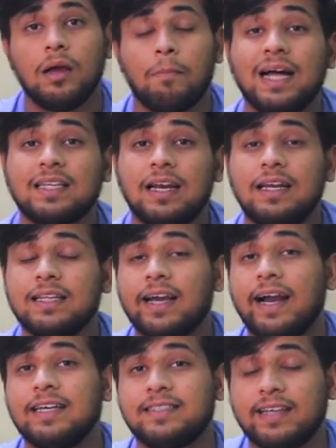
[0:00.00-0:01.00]
बात कर लेते हैं
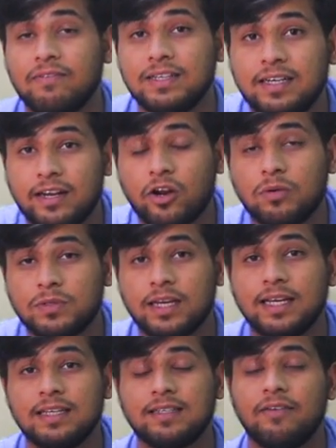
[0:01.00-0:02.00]
गाड़ी सेवन सीटर
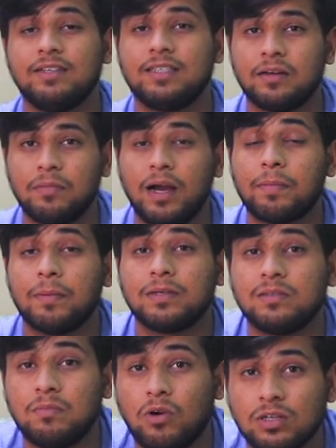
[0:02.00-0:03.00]
ऑप्शन की सेवन सीटर में आपके
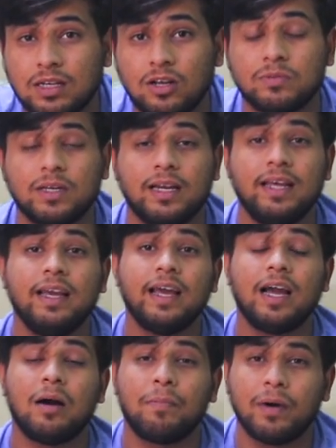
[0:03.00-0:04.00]
पास में बहुत ज़्यादा ऑप्शन नहीं
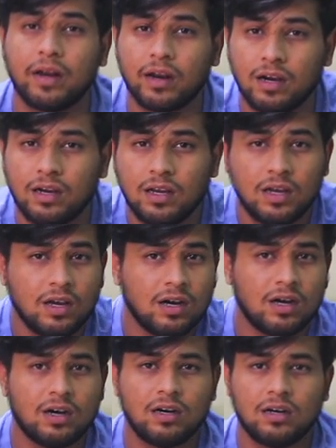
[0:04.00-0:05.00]
है यहाँ
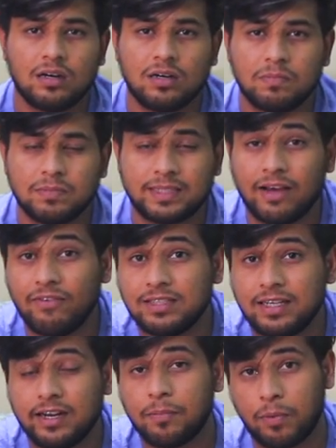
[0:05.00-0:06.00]
पर सेवन
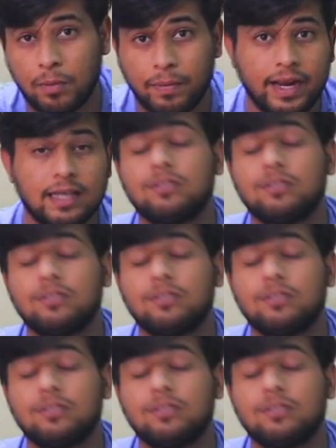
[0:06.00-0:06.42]
सीटर प्रॉपर